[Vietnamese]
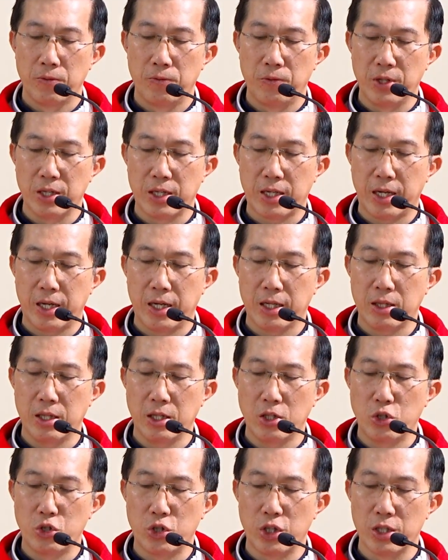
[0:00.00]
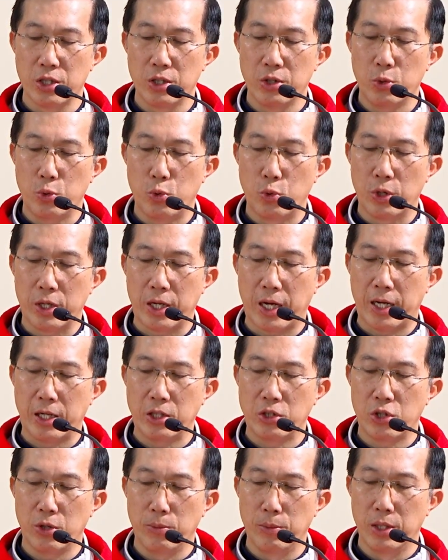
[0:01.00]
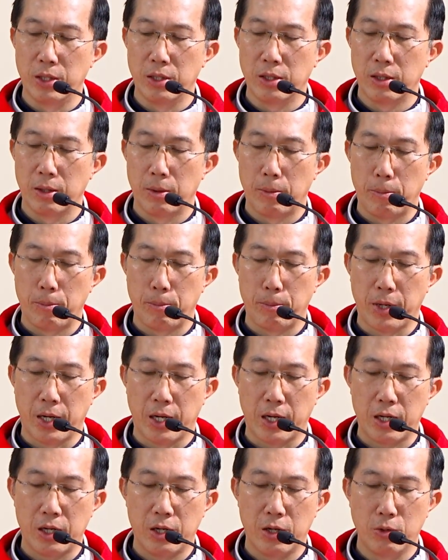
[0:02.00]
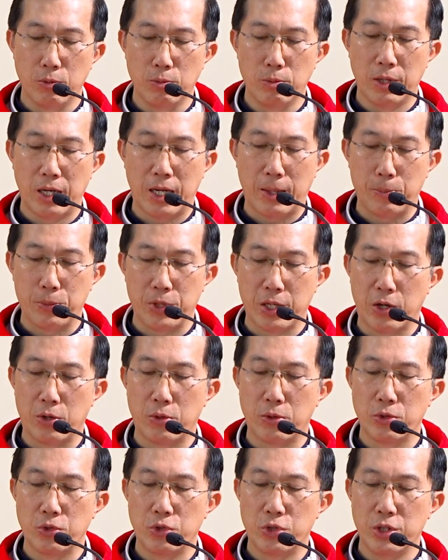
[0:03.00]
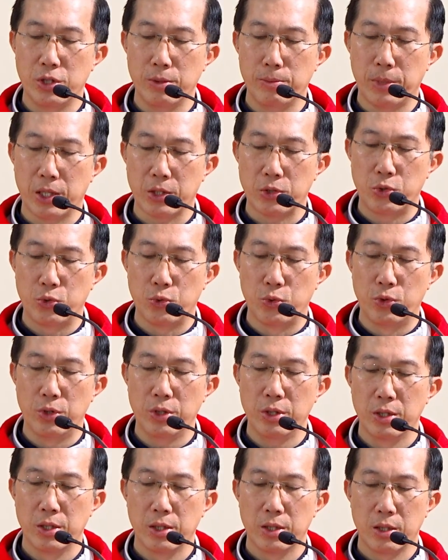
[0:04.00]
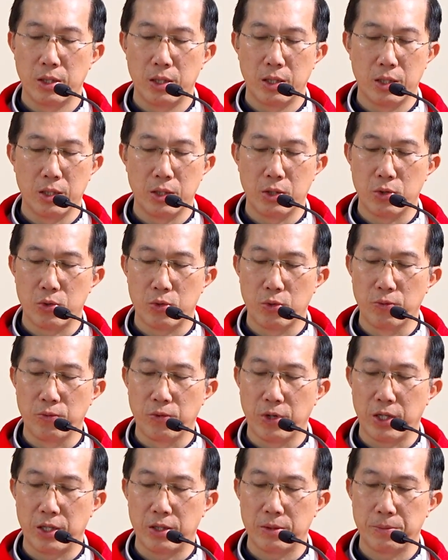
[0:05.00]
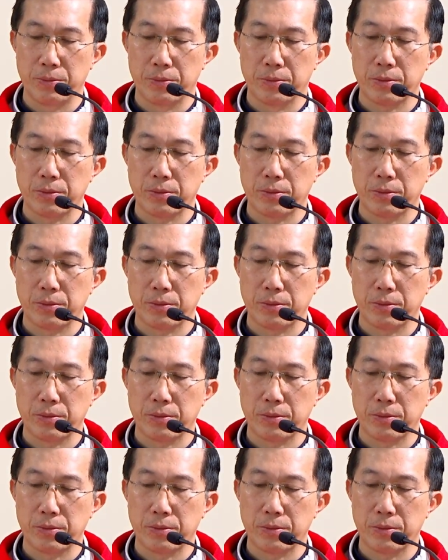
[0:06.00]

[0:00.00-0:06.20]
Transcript: Vì kẻ tích trữ của cải cho mình mà không làm giàu trước mặt Chúa thì cũng vậy.